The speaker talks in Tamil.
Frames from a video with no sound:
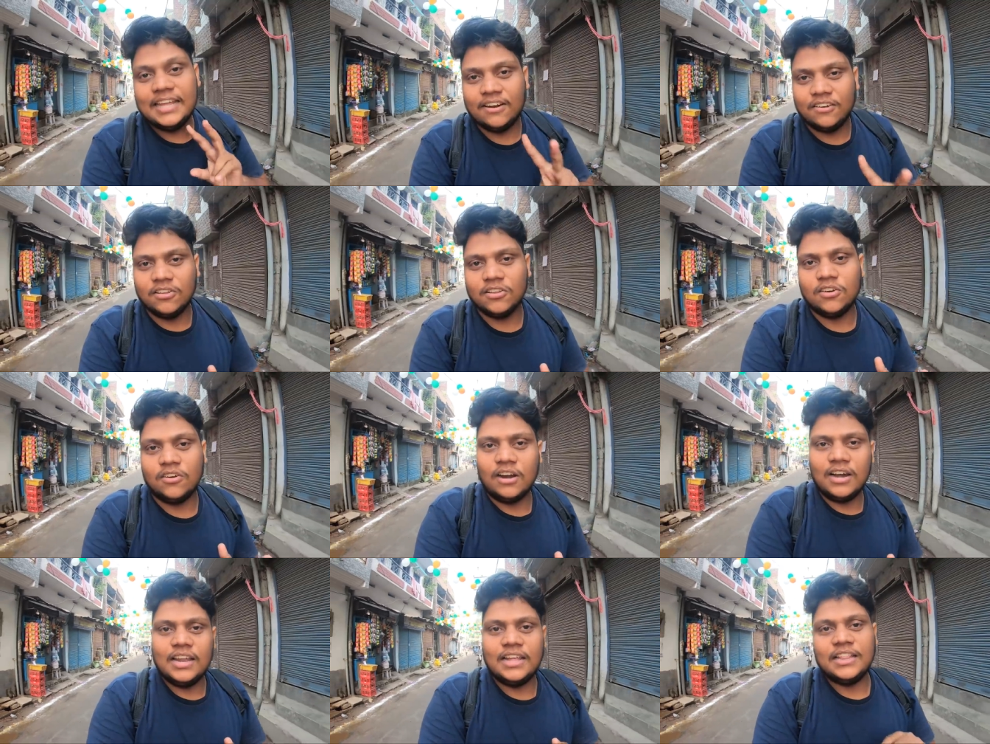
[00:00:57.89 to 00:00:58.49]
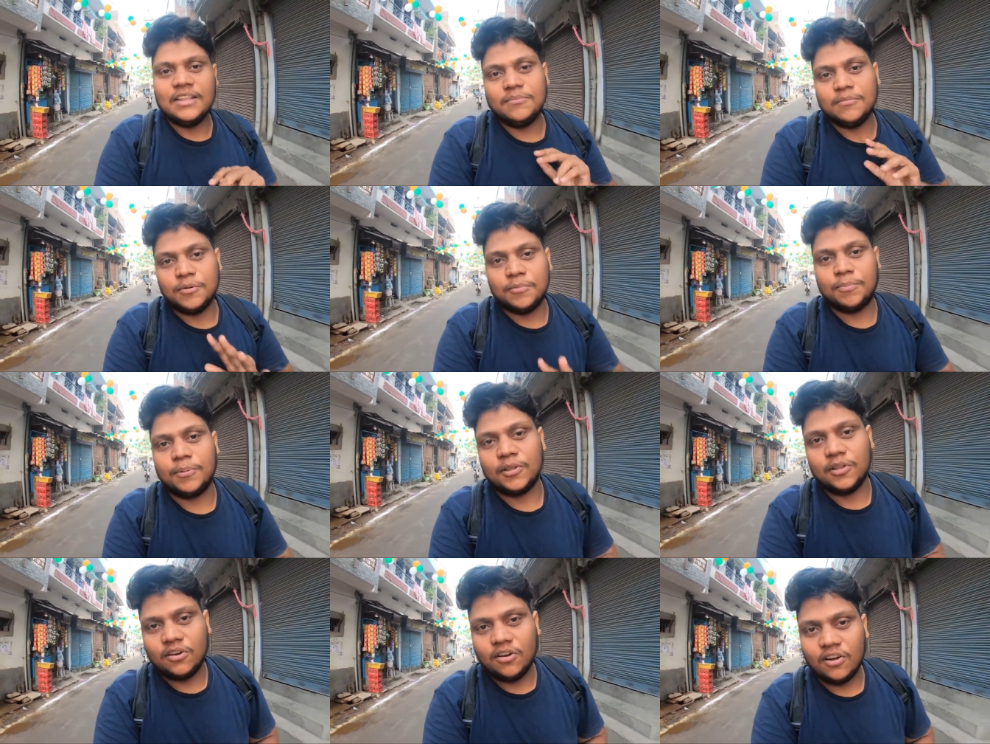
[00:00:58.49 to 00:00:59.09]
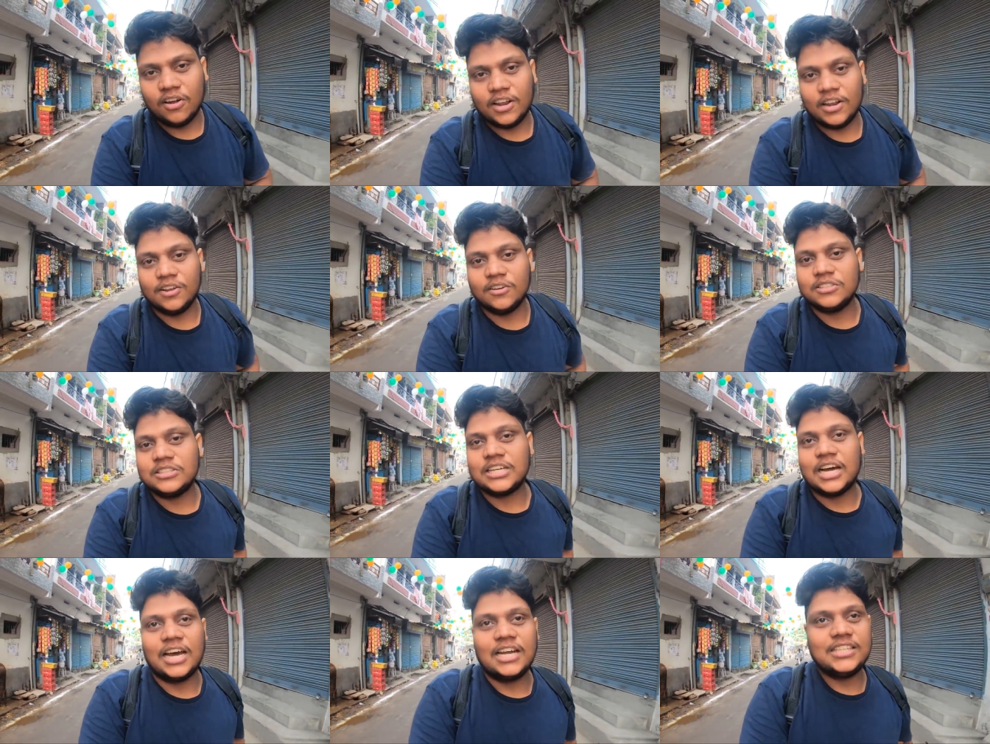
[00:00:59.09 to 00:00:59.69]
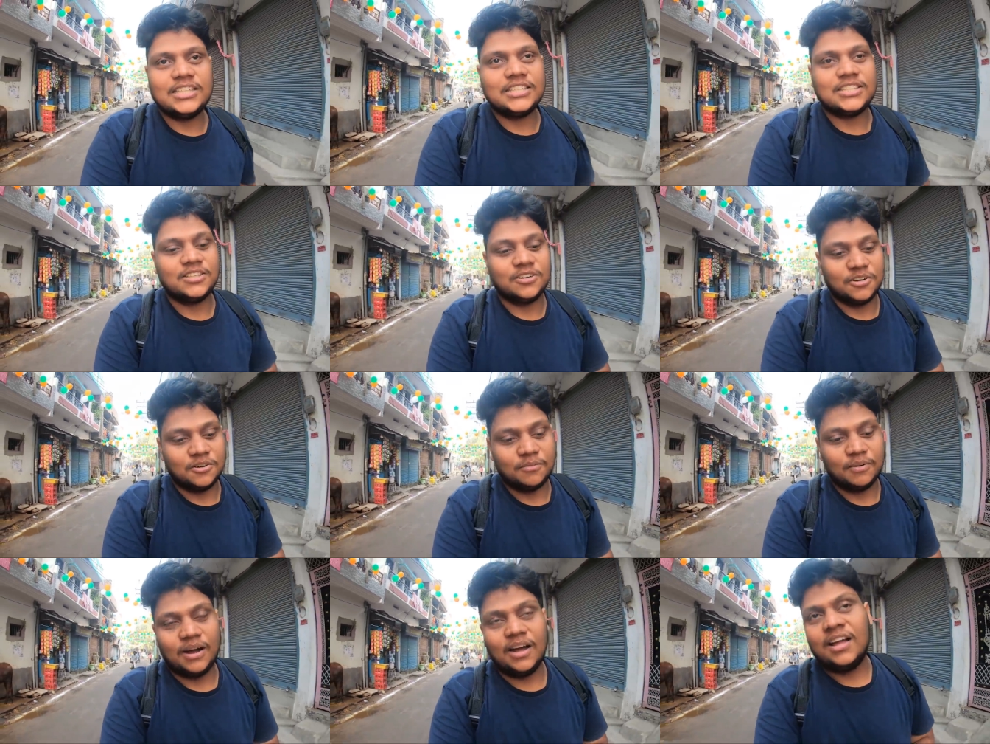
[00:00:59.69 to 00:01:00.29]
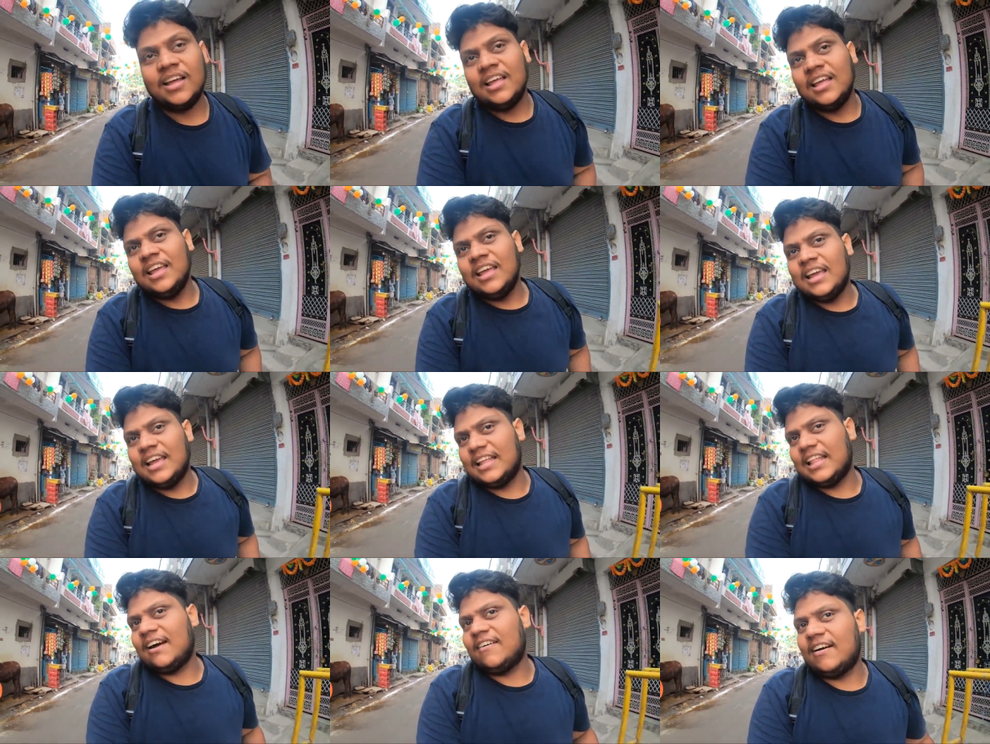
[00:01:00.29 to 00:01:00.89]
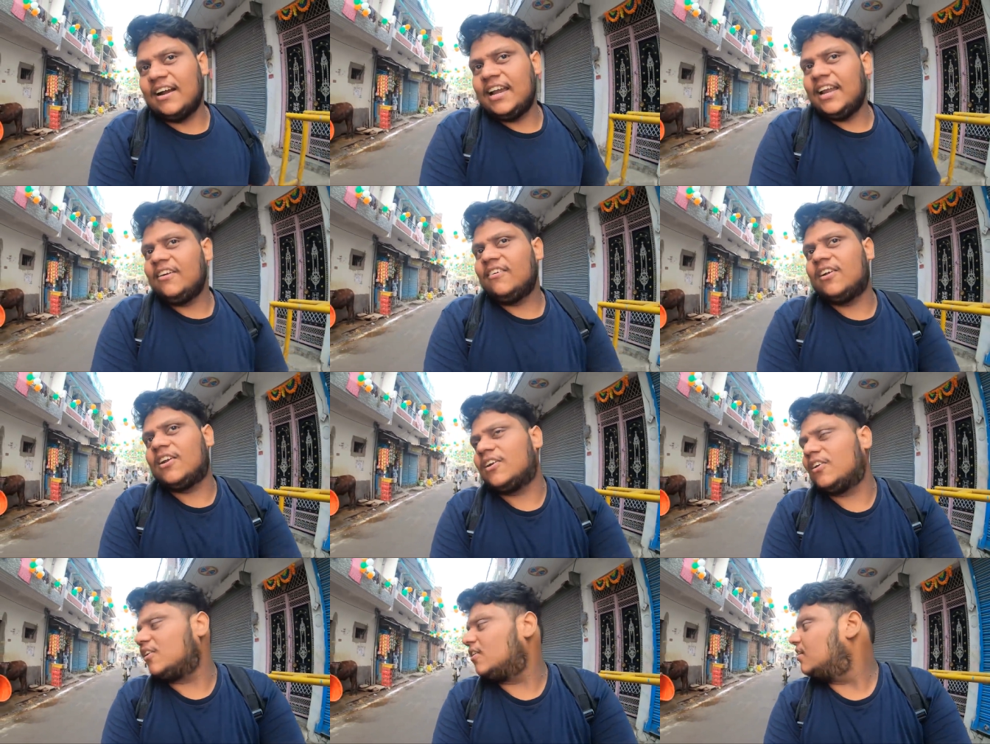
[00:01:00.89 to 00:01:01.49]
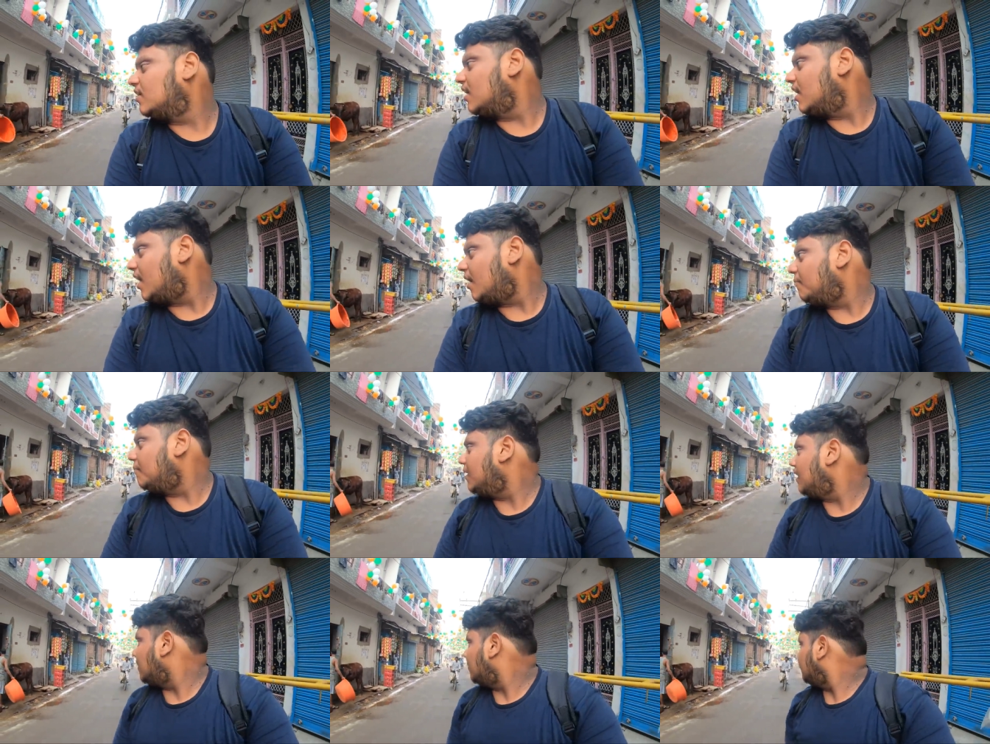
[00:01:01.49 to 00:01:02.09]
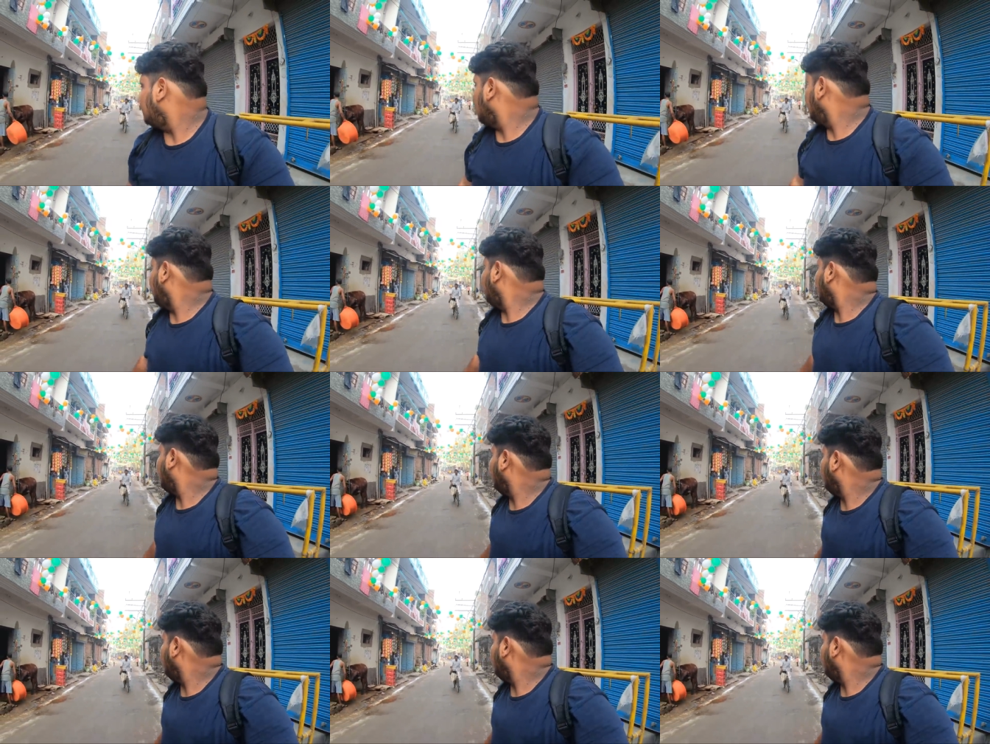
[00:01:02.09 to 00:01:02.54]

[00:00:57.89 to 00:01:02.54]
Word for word: இருபது ரூபாலேருந்து முப்பது ரூபா வரைக்கும் சார்ஜஸ் இருக்குமா ஏதாவது வண்டி வரட்டும் அப்படியே நம்ம ஏறி